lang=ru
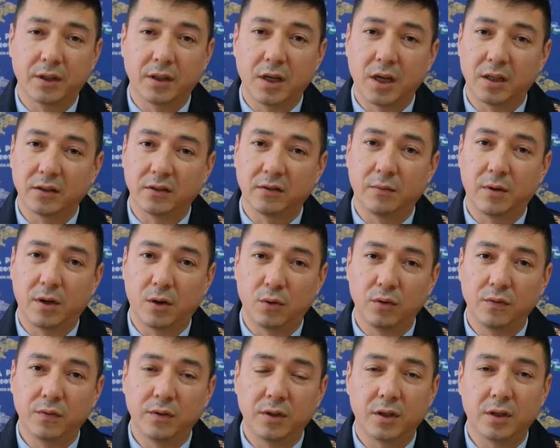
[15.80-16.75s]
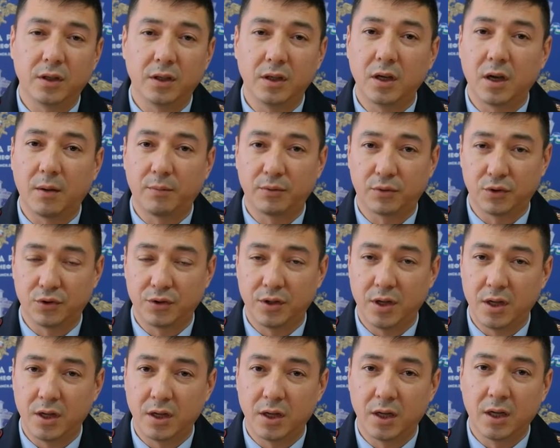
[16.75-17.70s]
газового оборудования и
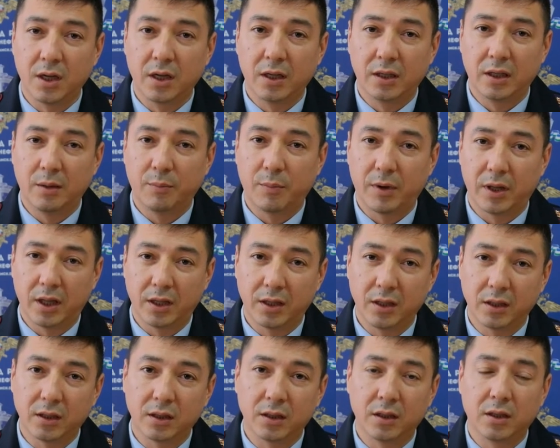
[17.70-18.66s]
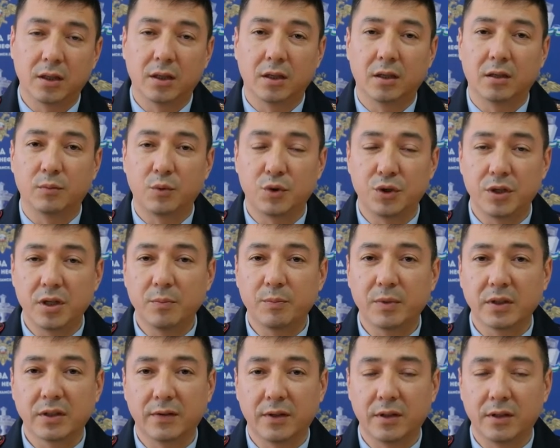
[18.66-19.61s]
обсуждения неполадок мужчине
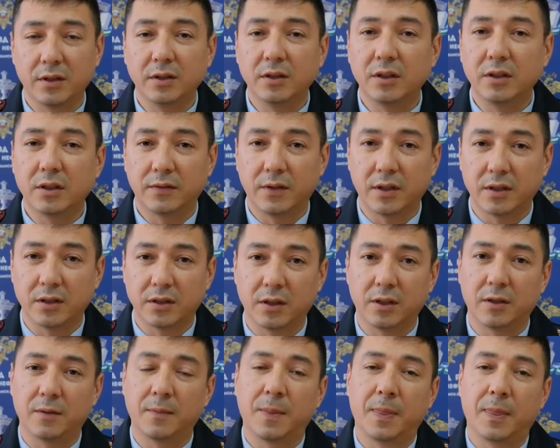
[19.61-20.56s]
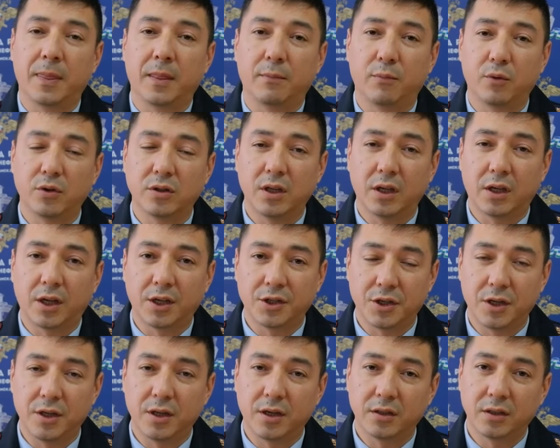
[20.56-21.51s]
позвонил неизвестный. После
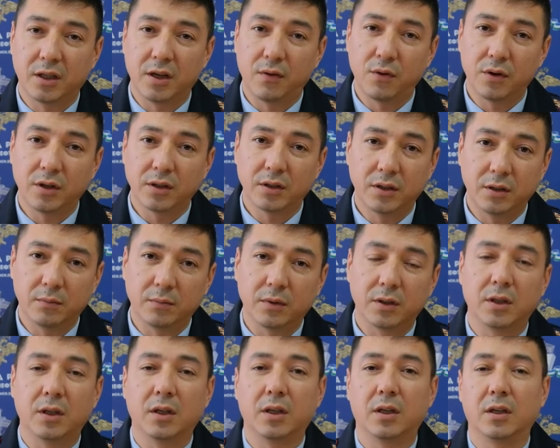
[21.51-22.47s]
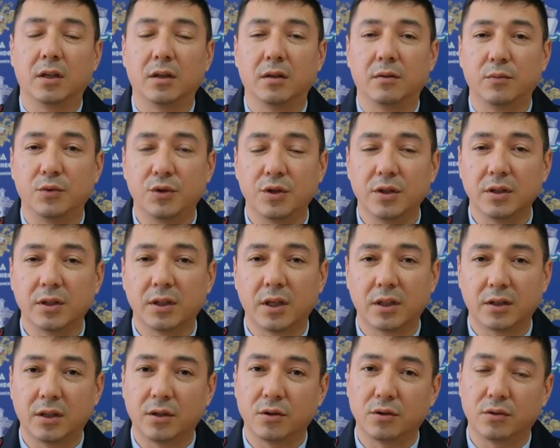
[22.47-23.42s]
окончания разговора с ним э, мужчина
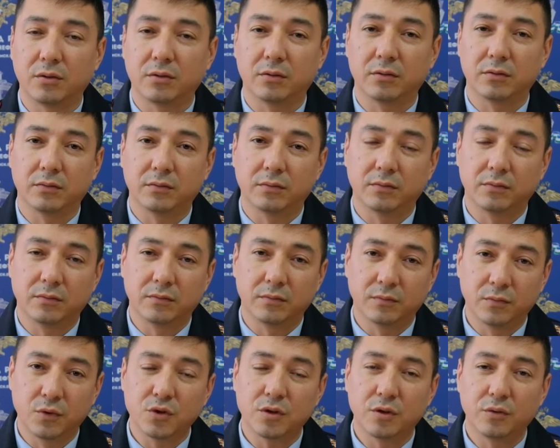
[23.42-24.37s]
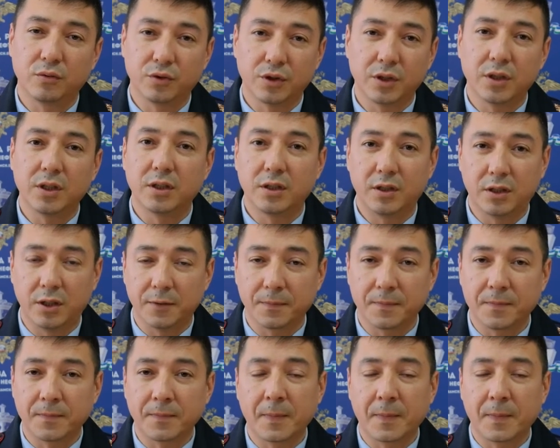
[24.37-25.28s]
сказал, что можно уже идти.